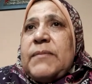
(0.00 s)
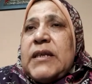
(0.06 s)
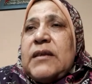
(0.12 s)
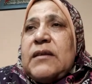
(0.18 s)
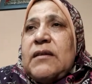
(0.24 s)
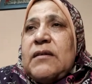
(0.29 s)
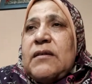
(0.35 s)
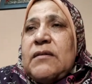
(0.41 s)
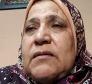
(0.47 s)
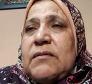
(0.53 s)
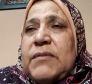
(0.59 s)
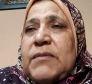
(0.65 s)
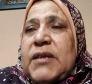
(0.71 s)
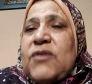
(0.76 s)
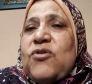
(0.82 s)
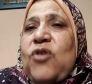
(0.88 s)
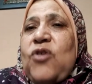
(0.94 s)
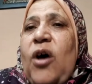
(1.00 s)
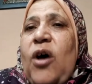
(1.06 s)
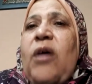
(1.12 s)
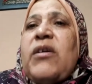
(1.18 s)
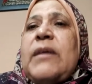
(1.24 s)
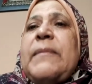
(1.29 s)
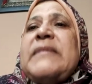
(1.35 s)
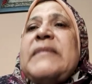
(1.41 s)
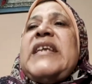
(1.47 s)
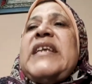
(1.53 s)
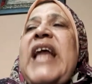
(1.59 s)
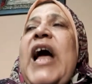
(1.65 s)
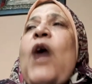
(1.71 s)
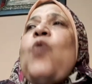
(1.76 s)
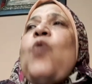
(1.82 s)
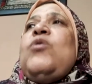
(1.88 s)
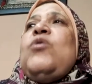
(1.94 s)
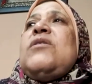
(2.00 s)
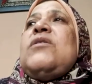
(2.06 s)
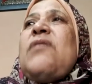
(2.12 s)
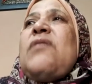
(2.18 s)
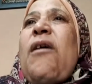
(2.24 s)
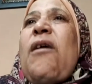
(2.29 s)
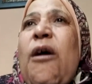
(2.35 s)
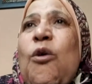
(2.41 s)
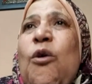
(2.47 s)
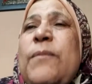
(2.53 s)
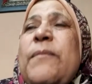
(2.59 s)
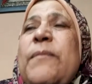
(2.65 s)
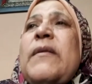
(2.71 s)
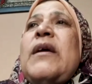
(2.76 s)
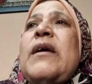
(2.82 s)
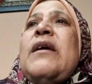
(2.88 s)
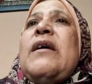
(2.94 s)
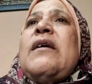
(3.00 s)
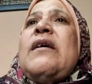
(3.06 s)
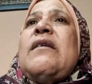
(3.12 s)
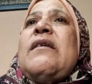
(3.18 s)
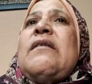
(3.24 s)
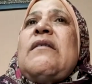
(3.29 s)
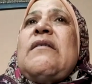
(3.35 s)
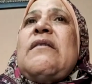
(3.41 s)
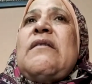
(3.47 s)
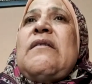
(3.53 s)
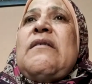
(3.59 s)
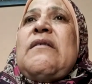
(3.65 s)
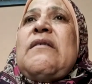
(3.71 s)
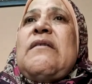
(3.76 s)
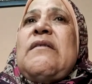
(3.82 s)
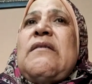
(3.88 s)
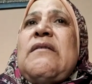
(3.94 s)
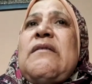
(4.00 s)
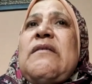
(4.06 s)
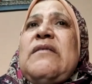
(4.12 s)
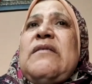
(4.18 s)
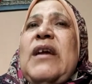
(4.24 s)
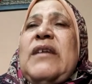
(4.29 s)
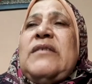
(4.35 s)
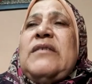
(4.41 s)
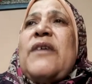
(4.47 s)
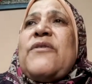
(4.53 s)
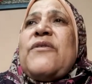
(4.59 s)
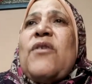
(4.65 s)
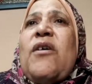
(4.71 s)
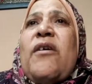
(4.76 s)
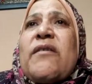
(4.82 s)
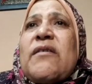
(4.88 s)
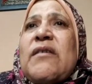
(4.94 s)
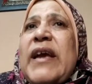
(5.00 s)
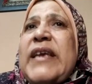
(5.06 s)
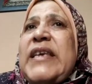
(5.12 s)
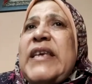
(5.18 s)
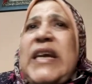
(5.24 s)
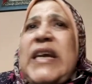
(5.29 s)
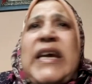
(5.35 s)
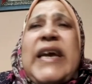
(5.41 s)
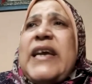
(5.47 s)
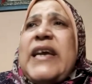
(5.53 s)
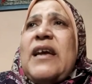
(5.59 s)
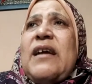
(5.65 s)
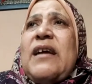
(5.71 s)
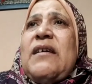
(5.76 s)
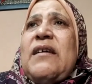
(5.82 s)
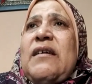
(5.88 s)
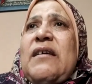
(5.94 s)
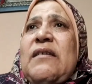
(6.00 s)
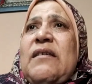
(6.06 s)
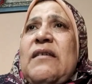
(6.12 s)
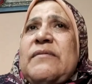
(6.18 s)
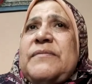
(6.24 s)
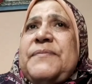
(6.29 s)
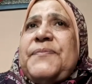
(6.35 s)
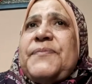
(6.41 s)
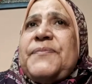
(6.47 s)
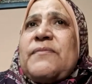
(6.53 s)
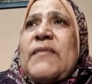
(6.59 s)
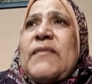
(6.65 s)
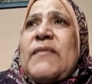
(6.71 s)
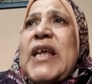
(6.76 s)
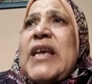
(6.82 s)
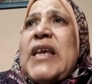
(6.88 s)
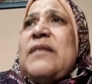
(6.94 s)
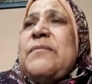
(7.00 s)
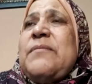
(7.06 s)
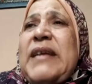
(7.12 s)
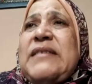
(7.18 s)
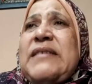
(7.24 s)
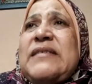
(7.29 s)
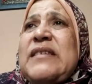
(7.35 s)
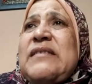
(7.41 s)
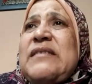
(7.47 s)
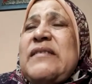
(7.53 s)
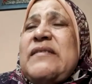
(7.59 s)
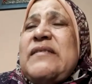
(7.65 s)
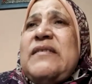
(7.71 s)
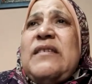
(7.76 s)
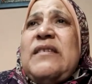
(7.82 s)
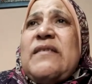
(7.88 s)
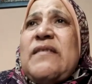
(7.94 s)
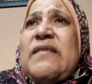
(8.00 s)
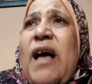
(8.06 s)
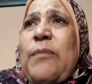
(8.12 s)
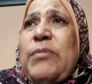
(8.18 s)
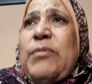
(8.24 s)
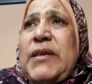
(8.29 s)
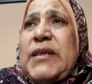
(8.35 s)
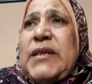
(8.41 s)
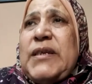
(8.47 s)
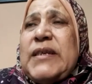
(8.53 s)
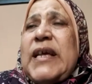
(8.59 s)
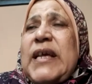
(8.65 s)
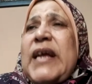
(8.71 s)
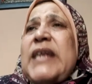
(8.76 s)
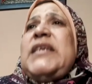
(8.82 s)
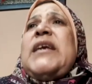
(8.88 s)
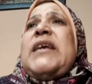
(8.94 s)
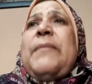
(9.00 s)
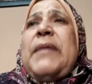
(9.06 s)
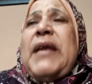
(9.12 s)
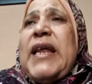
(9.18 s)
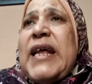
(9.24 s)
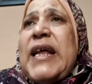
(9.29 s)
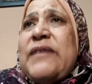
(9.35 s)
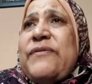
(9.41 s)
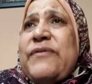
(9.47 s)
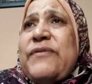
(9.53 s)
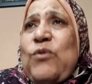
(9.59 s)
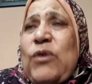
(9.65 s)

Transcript: من من الضحايا مثلا حاولت تقاوم آه، يعني اثار اي حاجه لكن بعد ست سنين صعب احنا داخلين كمان على